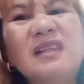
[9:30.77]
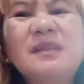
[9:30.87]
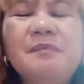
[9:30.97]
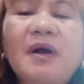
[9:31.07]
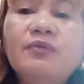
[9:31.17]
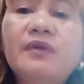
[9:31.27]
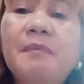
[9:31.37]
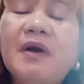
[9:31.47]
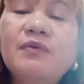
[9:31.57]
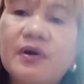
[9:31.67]
Kasi pagod na
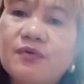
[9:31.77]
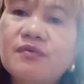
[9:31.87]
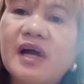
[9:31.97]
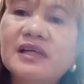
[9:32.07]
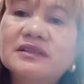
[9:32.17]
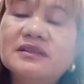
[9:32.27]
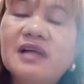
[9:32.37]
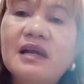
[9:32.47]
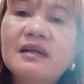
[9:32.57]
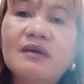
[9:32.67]
pagod ako guys,
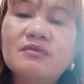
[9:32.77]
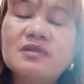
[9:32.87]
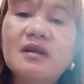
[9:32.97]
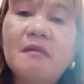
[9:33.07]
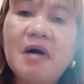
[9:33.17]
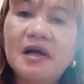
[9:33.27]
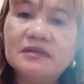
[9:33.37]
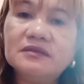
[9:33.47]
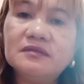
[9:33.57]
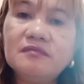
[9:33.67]
galing ako sa
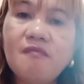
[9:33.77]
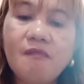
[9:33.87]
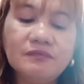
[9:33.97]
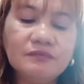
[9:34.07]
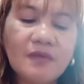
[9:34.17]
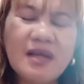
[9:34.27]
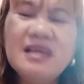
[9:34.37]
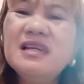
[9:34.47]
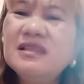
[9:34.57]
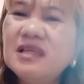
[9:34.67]
labas.
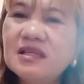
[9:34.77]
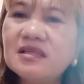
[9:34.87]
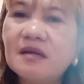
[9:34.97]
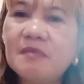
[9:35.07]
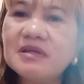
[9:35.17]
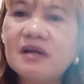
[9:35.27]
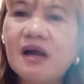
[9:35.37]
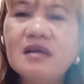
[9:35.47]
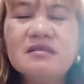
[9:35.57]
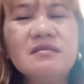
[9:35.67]
Init-init sa labas
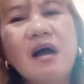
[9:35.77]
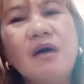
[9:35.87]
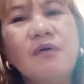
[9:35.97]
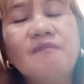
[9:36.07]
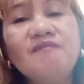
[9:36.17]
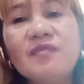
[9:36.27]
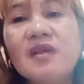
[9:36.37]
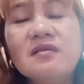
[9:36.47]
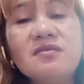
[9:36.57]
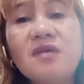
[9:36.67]
guys. No
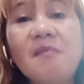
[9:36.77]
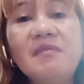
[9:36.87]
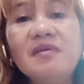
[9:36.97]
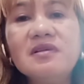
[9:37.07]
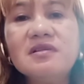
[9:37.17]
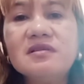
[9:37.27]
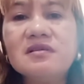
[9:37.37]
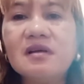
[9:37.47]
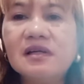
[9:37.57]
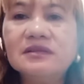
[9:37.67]
summer
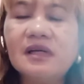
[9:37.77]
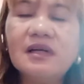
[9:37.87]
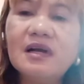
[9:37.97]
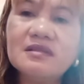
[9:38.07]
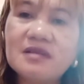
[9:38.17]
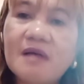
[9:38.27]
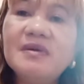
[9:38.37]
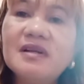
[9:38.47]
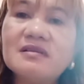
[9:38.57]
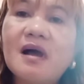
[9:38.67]
is uh, talagang
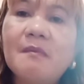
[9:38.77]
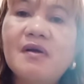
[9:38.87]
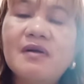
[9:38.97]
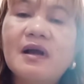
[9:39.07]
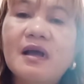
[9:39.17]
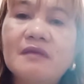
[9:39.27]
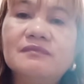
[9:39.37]
summer na summer naman.